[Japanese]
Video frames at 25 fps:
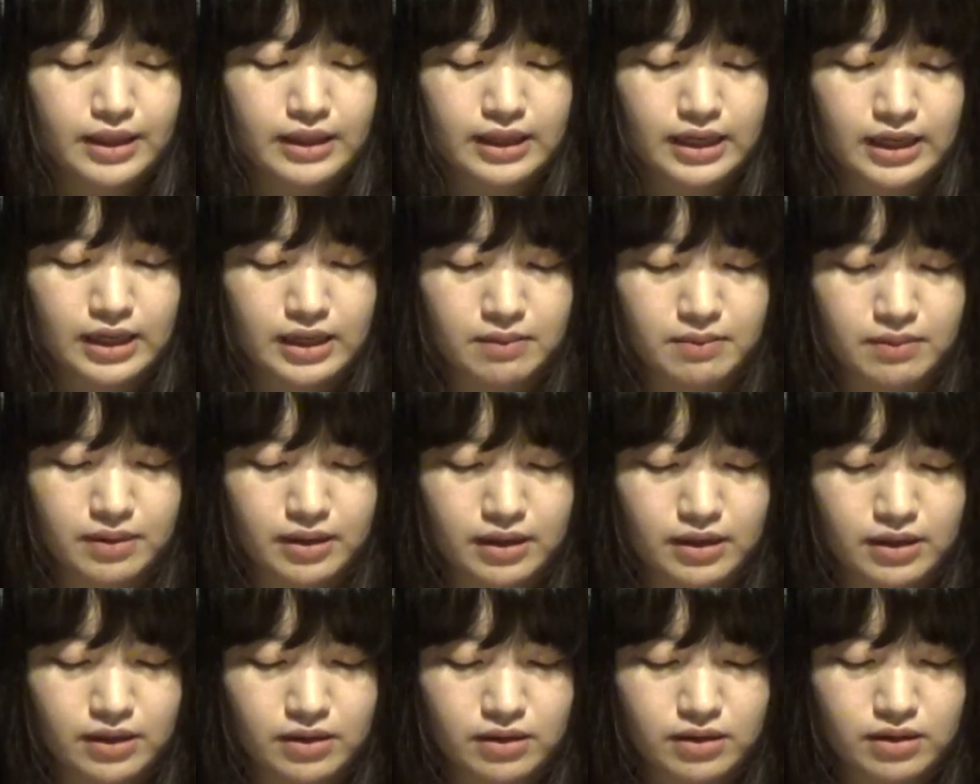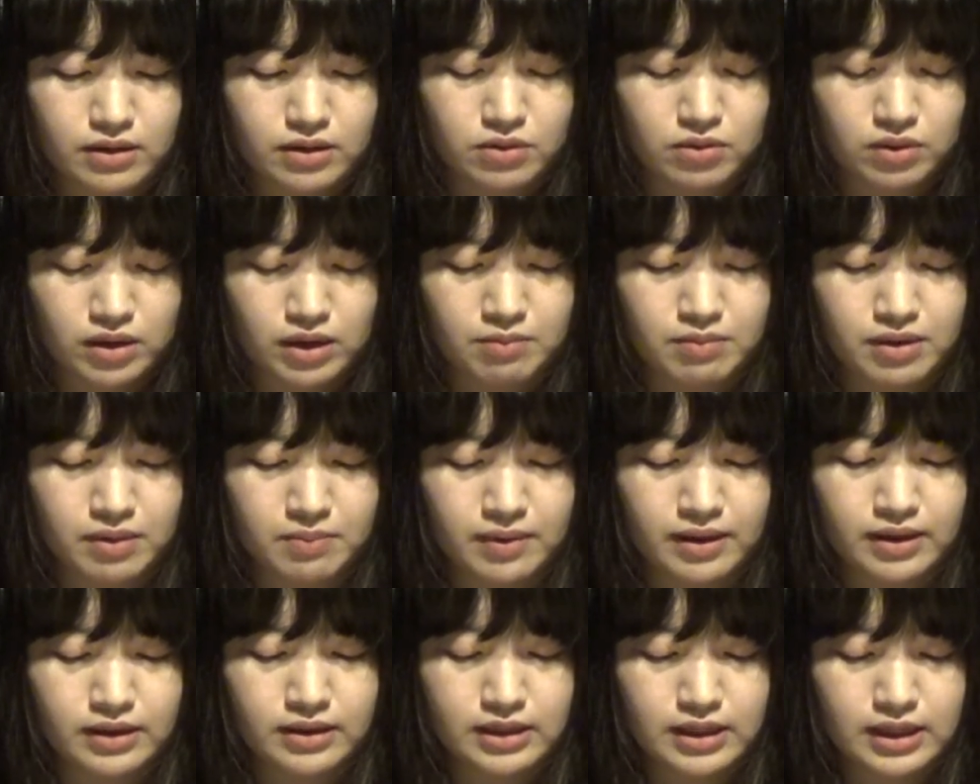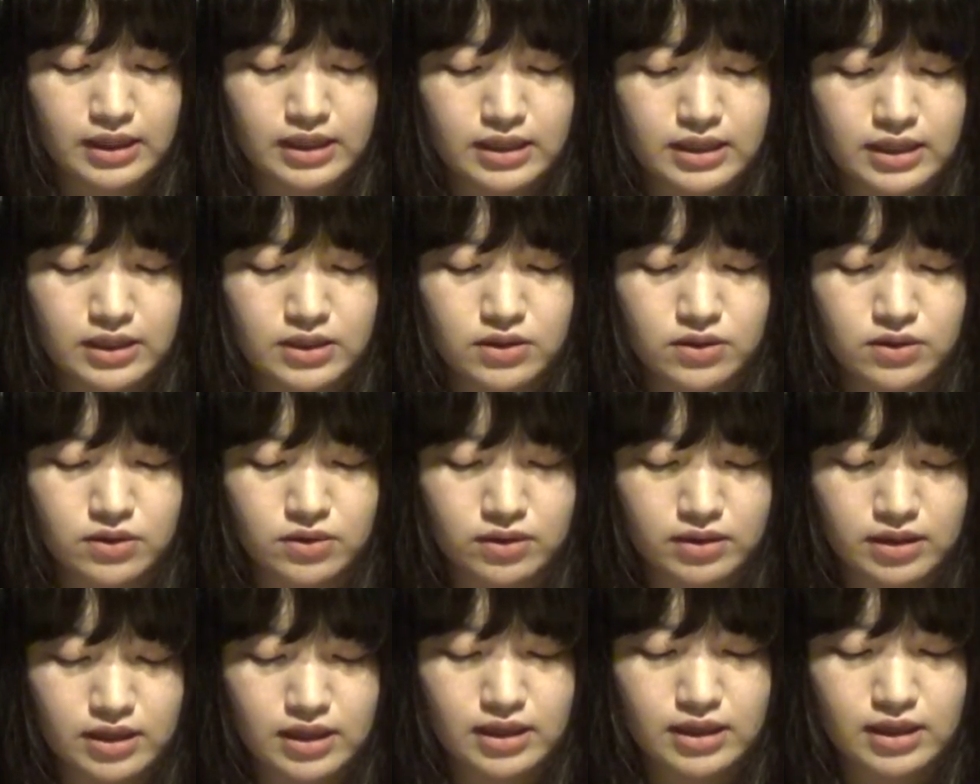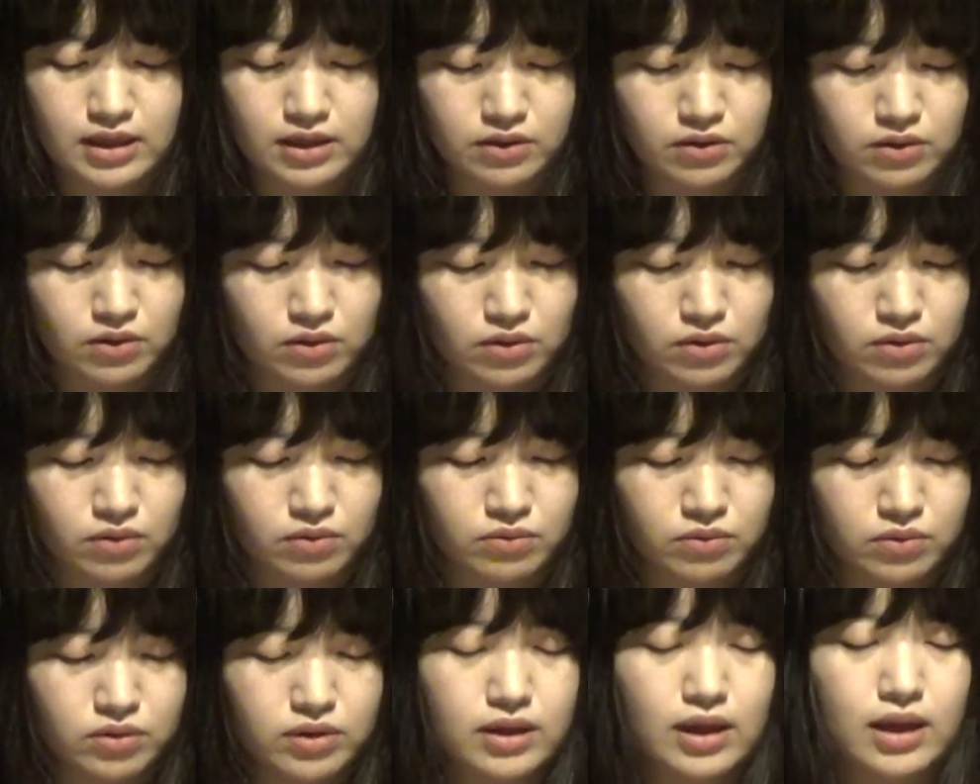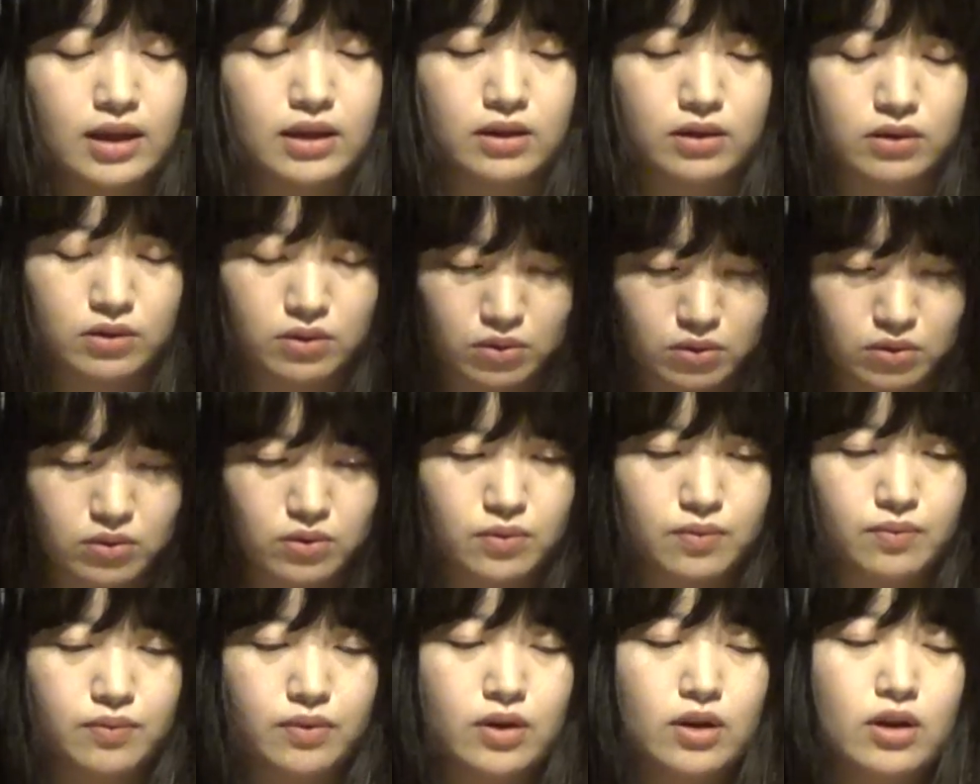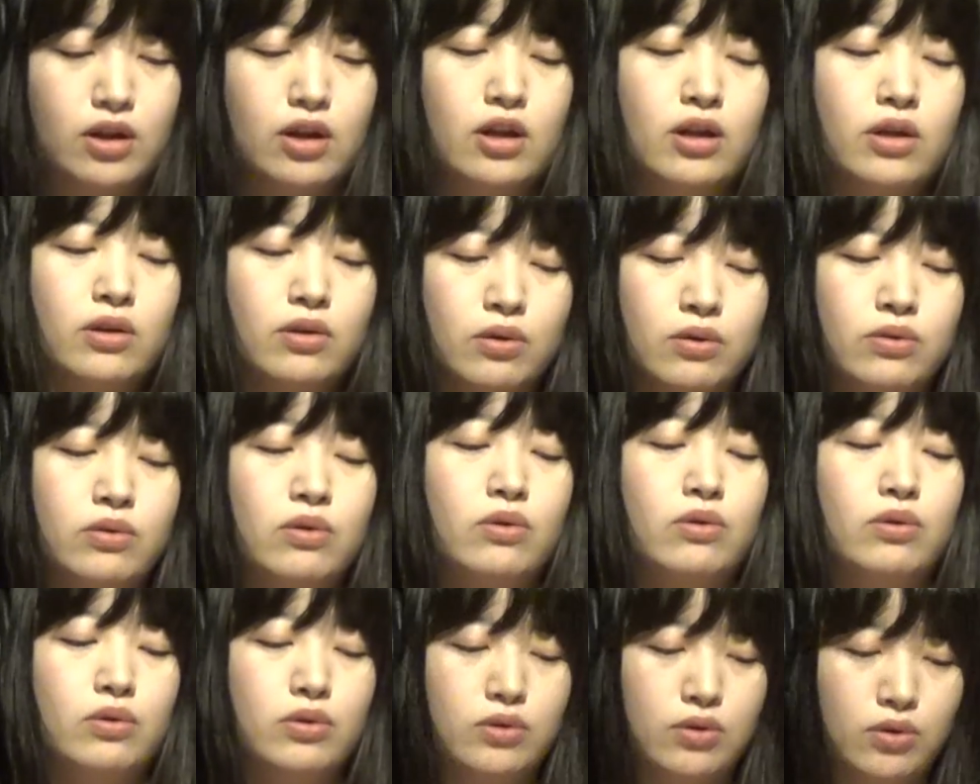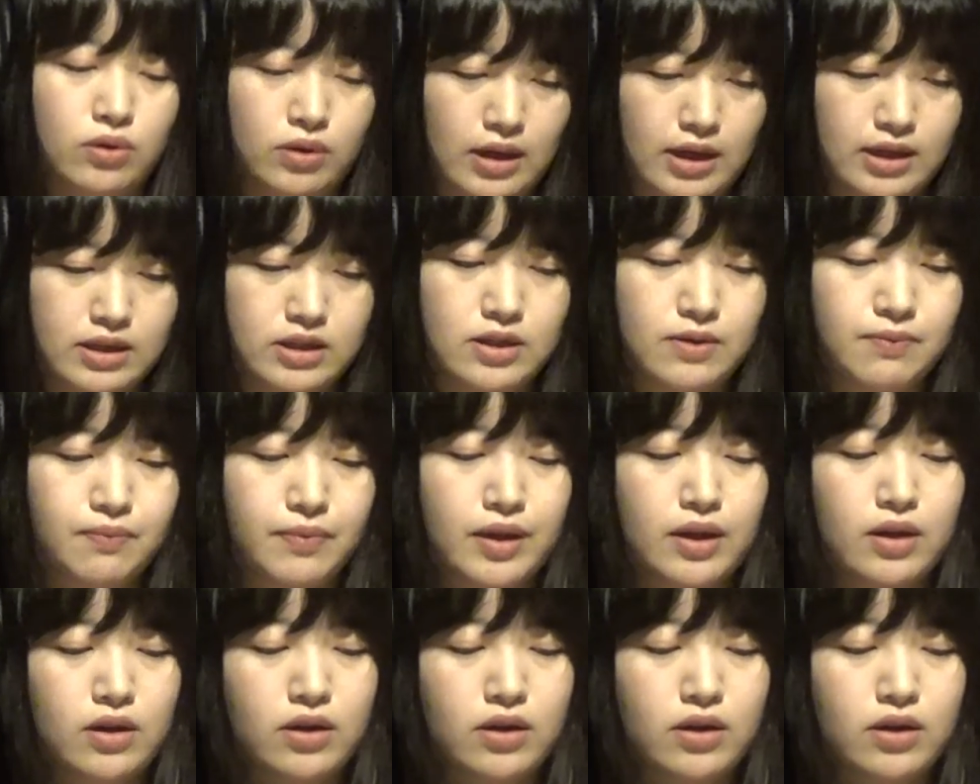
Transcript: テレビドラマ版に引き続き脚本を担当とのことです。